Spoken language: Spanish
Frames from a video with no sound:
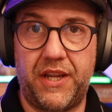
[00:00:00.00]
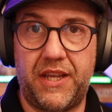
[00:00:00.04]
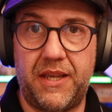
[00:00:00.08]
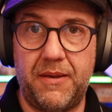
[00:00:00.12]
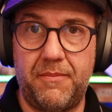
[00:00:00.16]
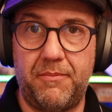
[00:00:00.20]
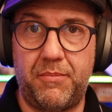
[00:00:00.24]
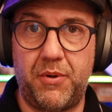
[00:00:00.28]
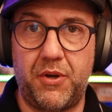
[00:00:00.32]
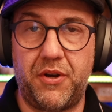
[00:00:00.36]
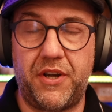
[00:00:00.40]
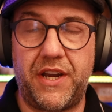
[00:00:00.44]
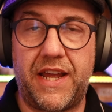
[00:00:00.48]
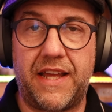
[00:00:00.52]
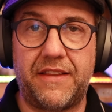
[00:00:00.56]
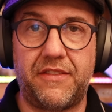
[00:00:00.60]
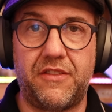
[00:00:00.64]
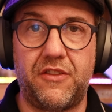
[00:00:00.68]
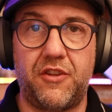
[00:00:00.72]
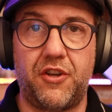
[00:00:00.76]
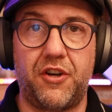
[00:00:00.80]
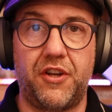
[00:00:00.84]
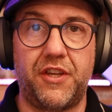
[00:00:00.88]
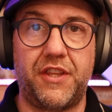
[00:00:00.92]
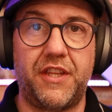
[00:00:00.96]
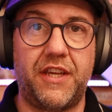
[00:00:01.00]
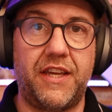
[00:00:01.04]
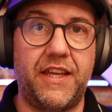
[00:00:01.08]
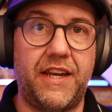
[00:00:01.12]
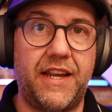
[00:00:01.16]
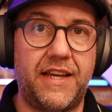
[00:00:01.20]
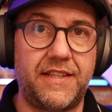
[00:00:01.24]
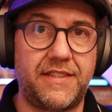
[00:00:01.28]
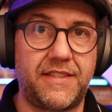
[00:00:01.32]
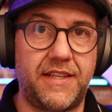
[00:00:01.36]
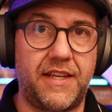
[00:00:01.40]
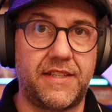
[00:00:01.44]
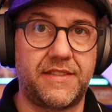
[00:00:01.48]
ejemplo en Android,
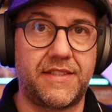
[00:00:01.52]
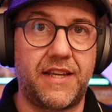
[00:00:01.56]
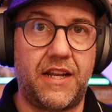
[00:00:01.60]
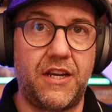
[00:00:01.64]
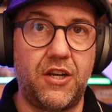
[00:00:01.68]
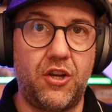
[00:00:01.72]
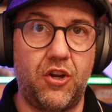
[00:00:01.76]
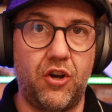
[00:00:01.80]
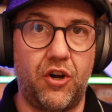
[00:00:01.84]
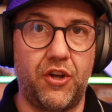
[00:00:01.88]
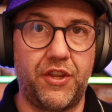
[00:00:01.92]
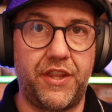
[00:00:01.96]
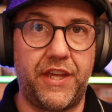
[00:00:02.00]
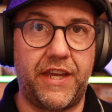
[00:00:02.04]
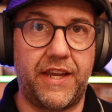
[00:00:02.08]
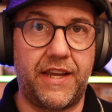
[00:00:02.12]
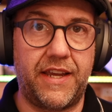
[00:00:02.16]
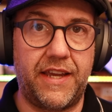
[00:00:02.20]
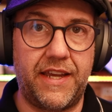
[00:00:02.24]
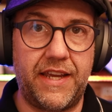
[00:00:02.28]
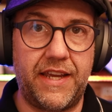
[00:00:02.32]
gracias al codec